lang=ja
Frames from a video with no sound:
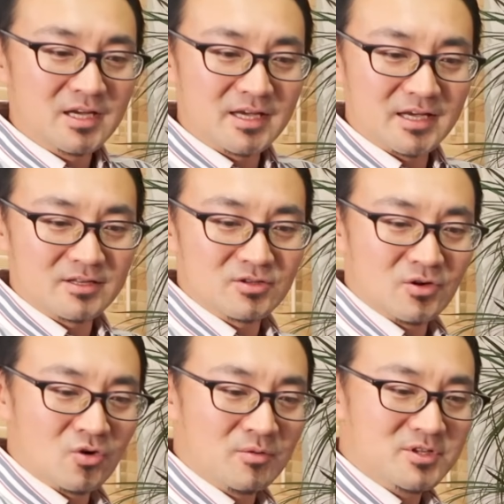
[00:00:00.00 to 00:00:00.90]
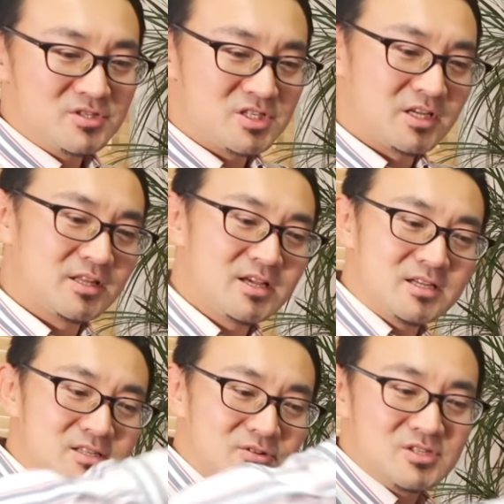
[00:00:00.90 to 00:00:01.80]
えーと、語尾のシーン
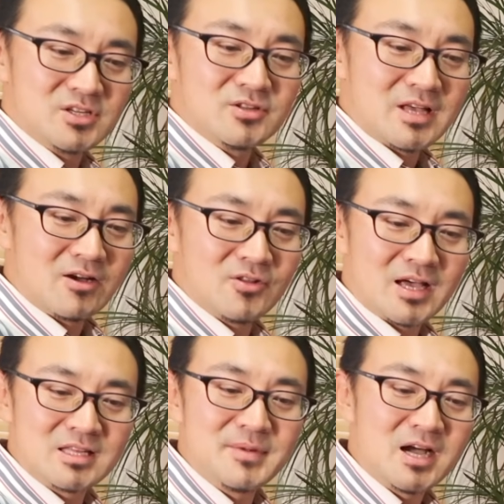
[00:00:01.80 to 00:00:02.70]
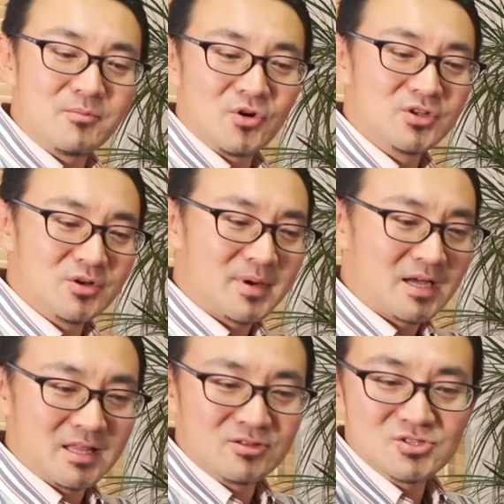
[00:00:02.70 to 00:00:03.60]
でその次の単語の頭が母音の場
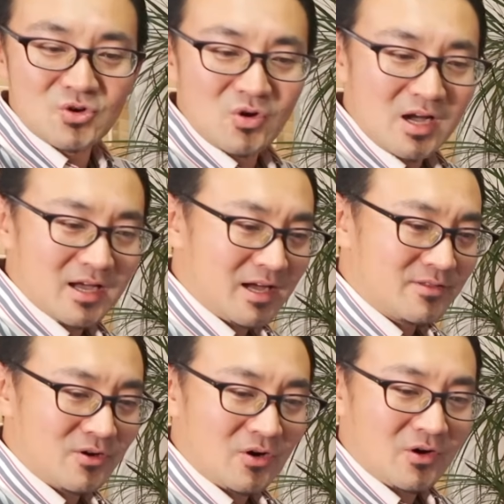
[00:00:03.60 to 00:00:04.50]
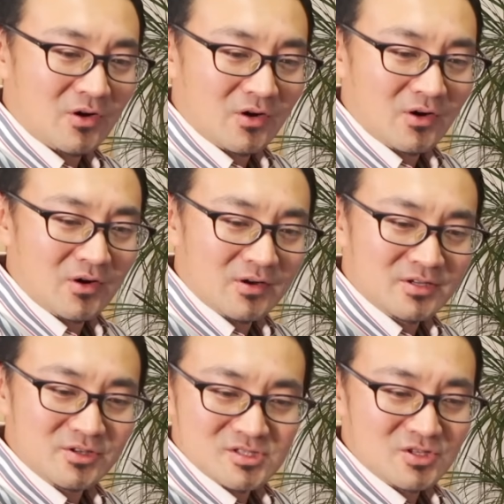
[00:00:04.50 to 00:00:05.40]
合だとそこがあの
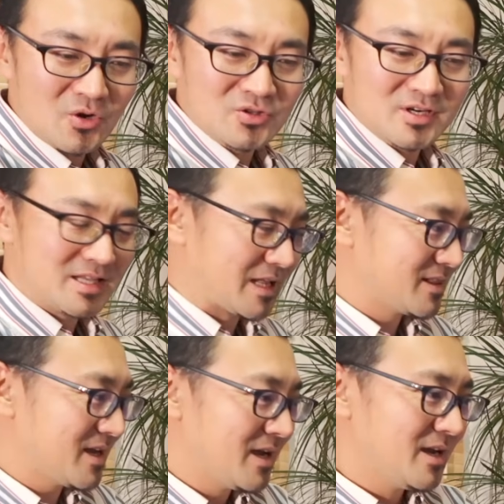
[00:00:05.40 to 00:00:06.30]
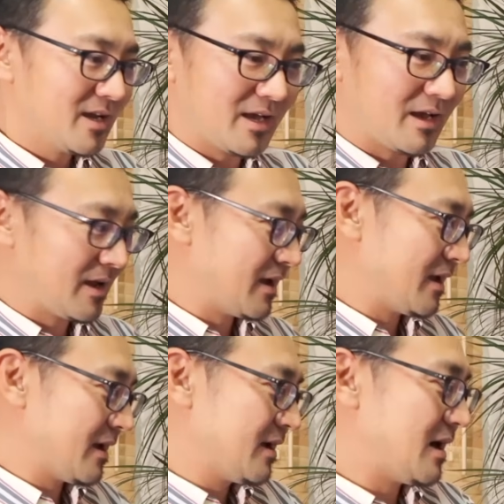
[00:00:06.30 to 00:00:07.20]
一つの音になって、
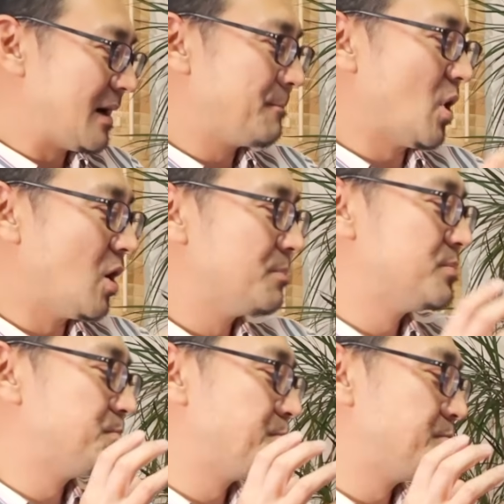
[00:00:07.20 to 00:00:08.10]
えー、アップ